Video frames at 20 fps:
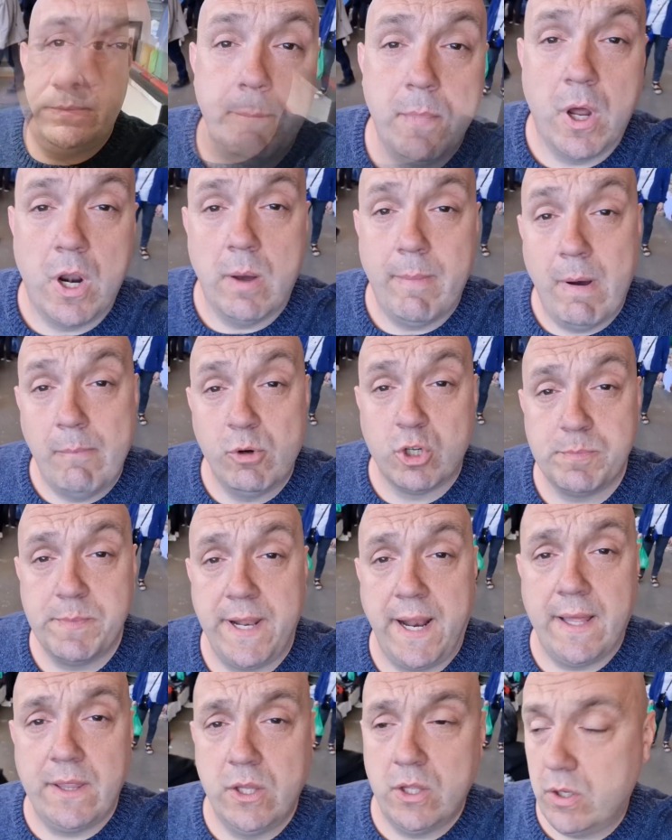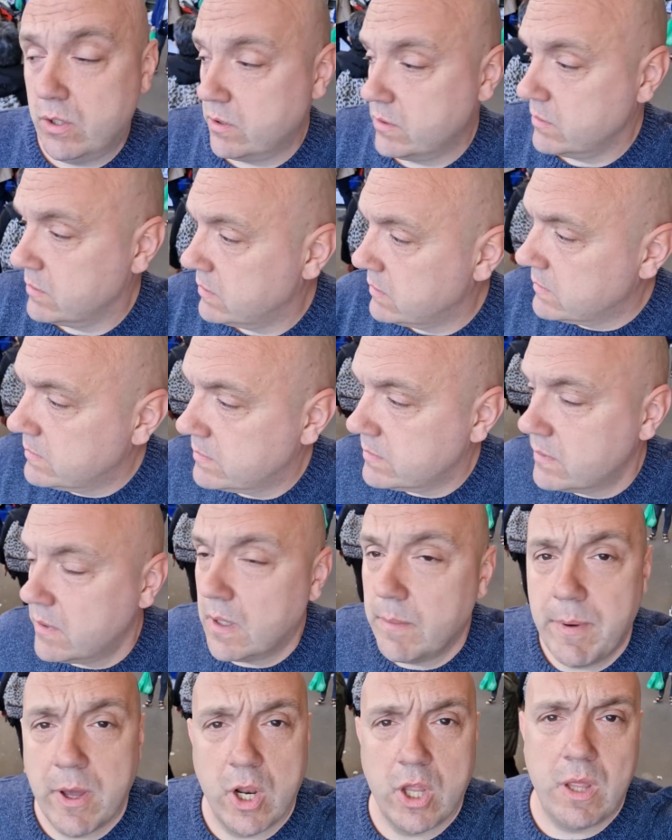Bueno, vamos mirando,
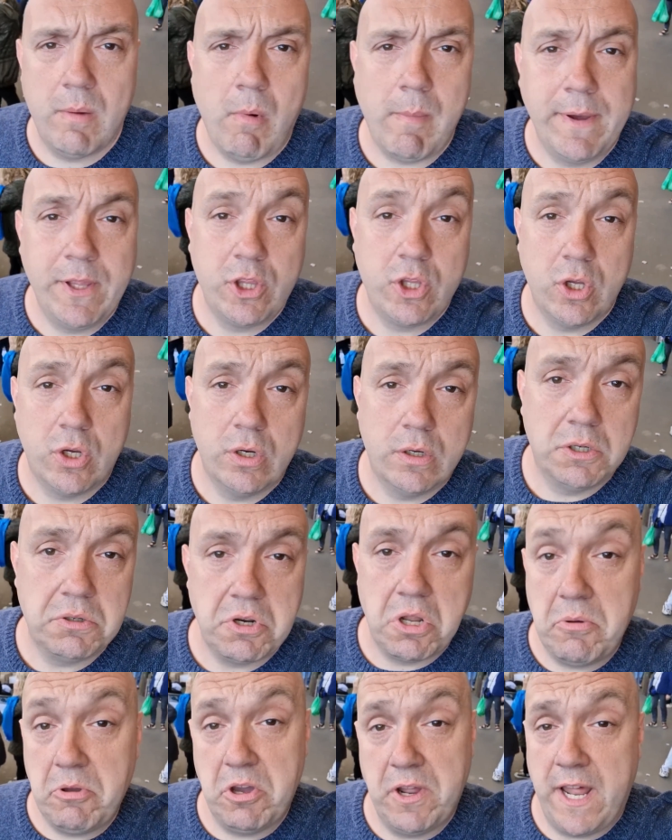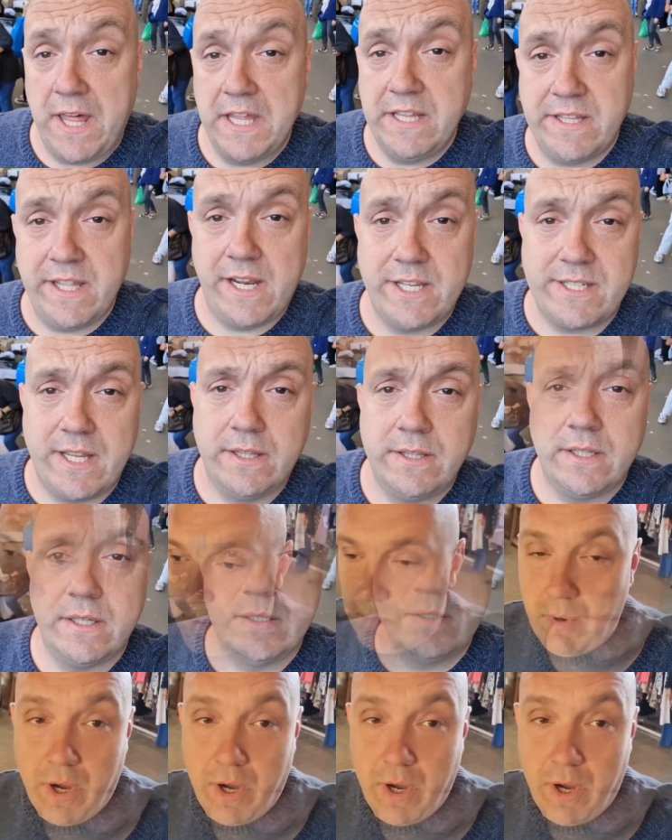pero de momento no veo nada interesante.